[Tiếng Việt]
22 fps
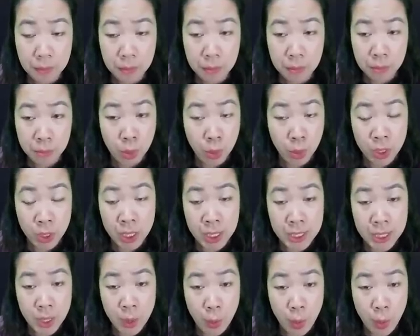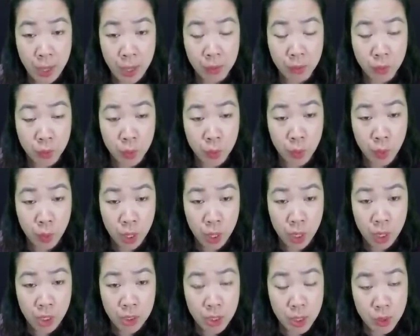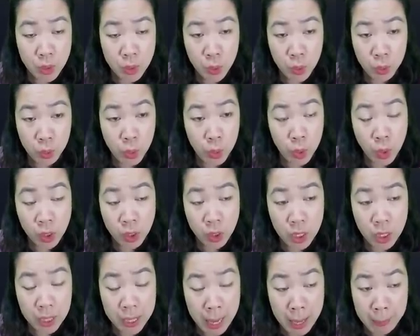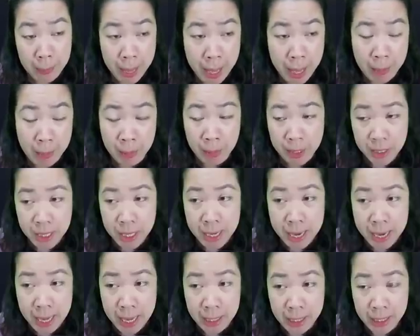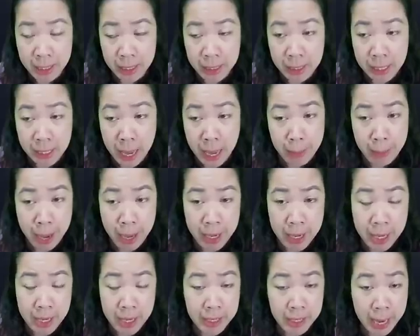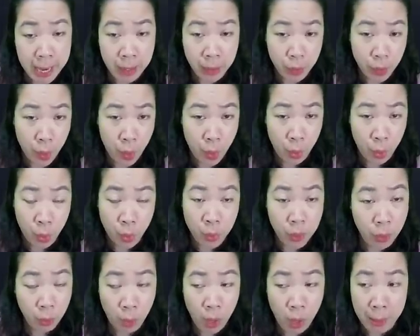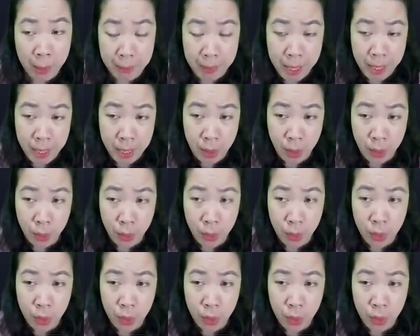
Một nơi rất hoang vu, cho dù tôi có cưỡng ép em ở trên này, thì em hét đến khản cổ cũng không có ai biết đâu.